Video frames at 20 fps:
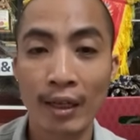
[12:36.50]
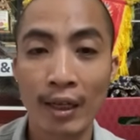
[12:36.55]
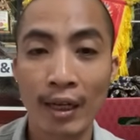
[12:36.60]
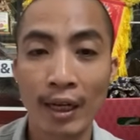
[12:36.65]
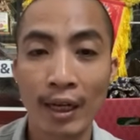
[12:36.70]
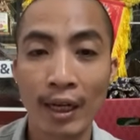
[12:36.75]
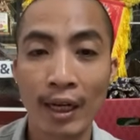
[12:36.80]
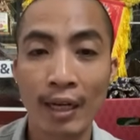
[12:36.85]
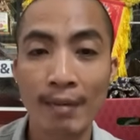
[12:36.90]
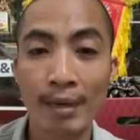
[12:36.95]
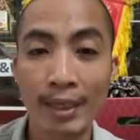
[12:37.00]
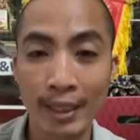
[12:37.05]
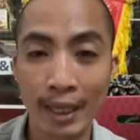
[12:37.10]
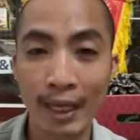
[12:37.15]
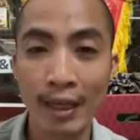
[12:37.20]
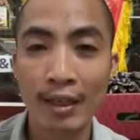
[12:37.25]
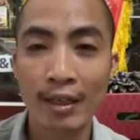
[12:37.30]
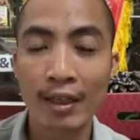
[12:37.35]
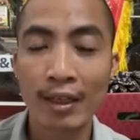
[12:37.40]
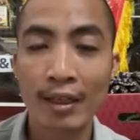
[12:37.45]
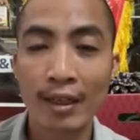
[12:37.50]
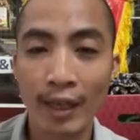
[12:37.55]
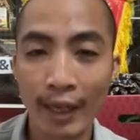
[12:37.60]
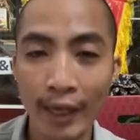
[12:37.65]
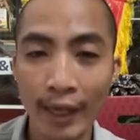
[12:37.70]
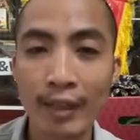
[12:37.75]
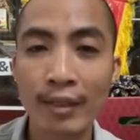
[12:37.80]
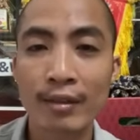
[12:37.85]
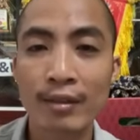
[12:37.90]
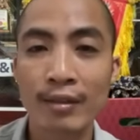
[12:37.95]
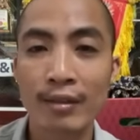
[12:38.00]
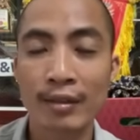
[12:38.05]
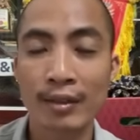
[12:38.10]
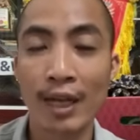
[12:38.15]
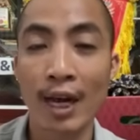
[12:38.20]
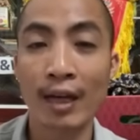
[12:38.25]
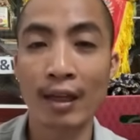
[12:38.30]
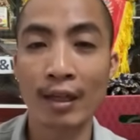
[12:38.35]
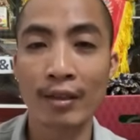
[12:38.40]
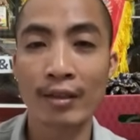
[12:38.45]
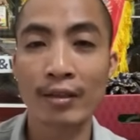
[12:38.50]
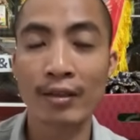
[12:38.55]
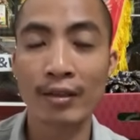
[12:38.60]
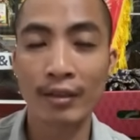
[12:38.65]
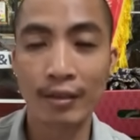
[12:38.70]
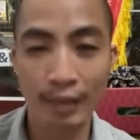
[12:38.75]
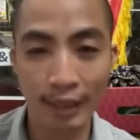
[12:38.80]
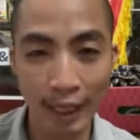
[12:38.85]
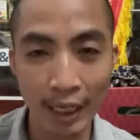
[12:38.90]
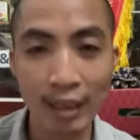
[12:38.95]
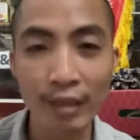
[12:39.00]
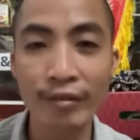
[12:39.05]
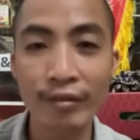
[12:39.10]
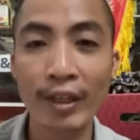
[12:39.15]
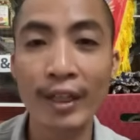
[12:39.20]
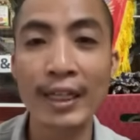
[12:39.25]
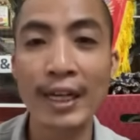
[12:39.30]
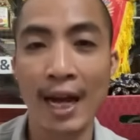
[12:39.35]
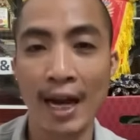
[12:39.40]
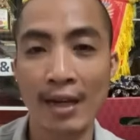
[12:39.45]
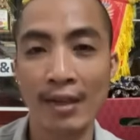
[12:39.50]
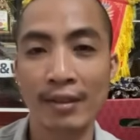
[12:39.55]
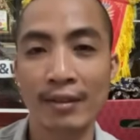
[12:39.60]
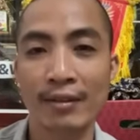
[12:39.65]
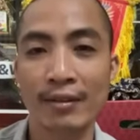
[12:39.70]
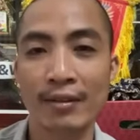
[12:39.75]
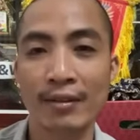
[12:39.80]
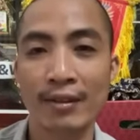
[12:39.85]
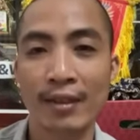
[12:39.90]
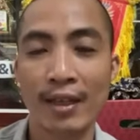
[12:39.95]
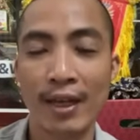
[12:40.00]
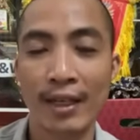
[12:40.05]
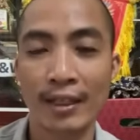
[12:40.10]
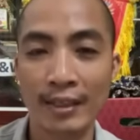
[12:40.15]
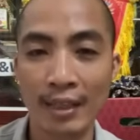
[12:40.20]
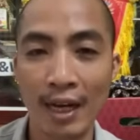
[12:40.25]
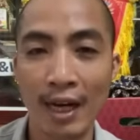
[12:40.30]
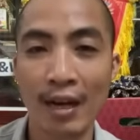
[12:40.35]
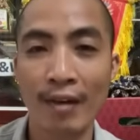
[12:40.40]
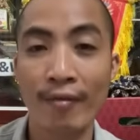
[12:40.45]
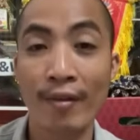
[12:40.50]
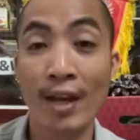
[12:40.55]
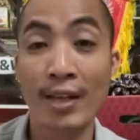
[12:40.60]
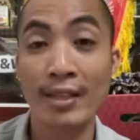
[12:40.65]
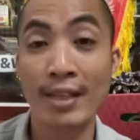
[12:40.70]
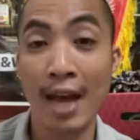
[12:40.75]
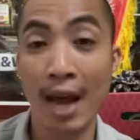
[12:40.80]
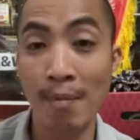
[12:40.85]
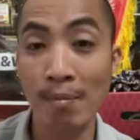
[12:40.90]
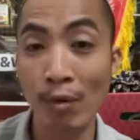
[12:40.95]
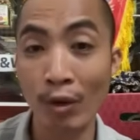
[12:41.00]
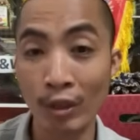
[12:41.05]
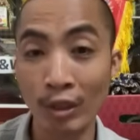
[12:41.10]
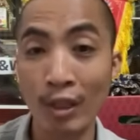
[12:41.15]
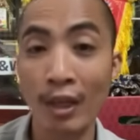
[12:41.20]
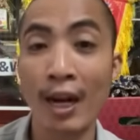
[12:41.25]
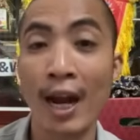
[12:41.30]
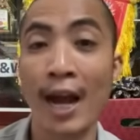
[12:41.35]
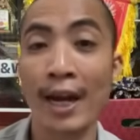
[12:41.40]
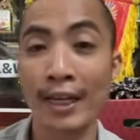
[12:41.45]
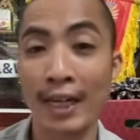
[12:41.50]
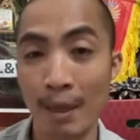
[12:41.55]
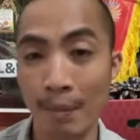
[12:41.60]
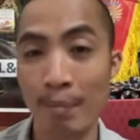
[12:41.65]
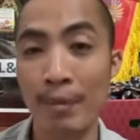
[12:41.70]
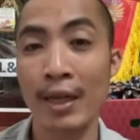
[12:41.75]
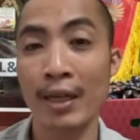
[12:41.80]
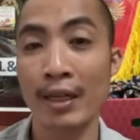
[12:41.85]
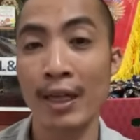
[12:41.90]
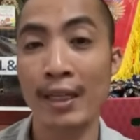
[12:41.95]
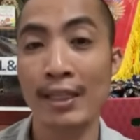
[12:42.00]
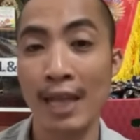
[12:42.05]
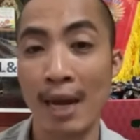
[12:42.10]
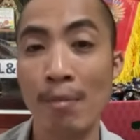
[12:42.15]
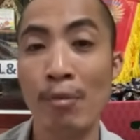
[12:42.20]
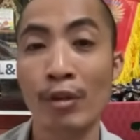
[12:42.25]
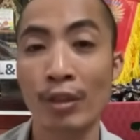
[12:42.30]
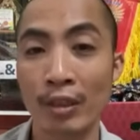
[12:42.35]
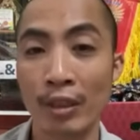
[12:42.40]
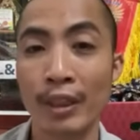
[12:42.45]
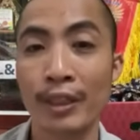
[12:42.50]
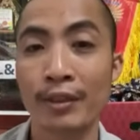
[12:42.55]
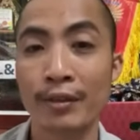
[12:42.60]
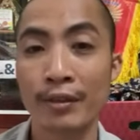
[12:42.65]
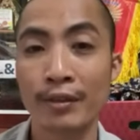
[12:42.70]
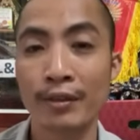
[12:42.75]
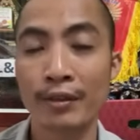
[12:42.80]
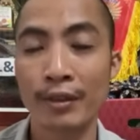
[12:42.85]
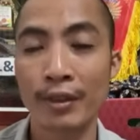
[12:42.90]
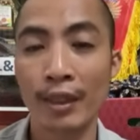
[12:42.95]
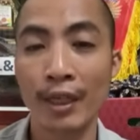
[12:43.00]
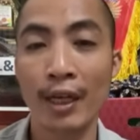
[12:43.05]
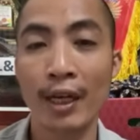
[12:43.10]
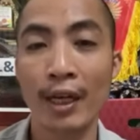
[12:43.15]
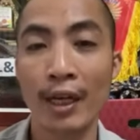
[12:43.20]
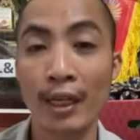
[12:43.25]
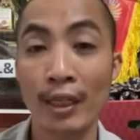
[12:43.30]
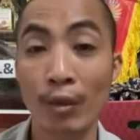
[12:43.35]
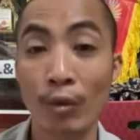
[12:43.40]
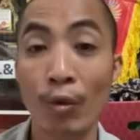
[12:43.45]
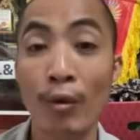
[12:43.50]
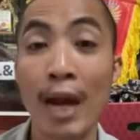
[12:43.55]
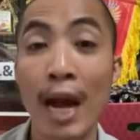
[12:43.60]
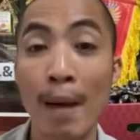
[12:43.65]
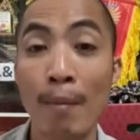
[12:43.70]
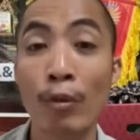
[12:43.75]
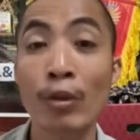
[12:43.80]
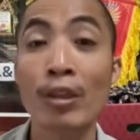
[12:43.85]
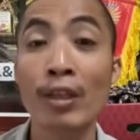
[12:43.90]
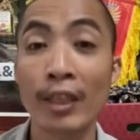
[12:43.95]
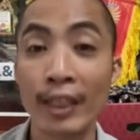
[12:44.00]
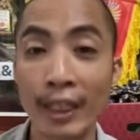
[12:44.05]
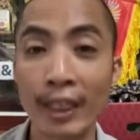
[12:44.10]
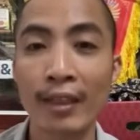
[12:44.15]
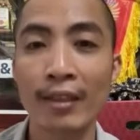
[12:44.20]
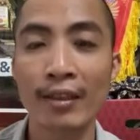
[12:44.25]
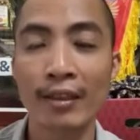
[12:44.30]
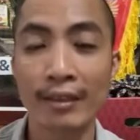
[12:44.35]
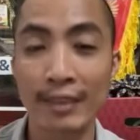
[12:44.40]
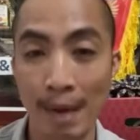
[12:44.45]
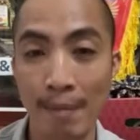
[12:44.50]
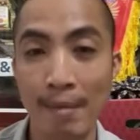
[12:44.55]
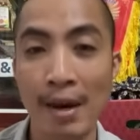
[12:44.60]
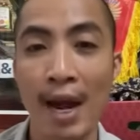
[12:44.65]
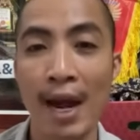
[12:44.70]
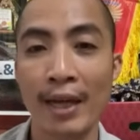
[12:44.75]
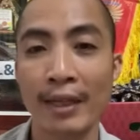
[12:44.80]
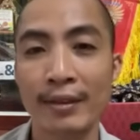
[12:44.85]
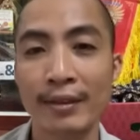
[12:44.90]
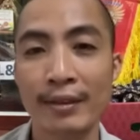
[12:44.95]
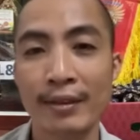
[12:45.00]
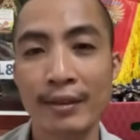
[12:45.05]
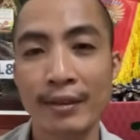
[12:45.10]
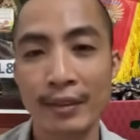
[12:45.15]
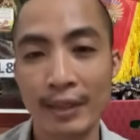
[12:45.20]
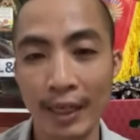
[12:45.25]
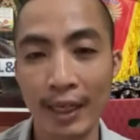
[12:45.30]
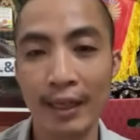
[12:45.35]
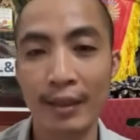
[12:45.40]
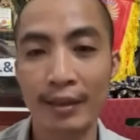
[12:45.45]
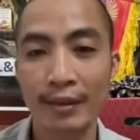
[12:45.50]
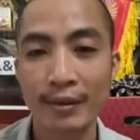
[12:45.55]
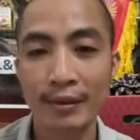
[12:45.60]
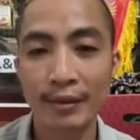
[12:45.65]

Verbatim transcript: đấy, bác nhá nên thả lực nên phơi nắng thấy chưa và giảm mùi tươi lại đặc biệt là giảm mùi tươi đấy, độ đạm mùi tươi ấy, giảm lại nhá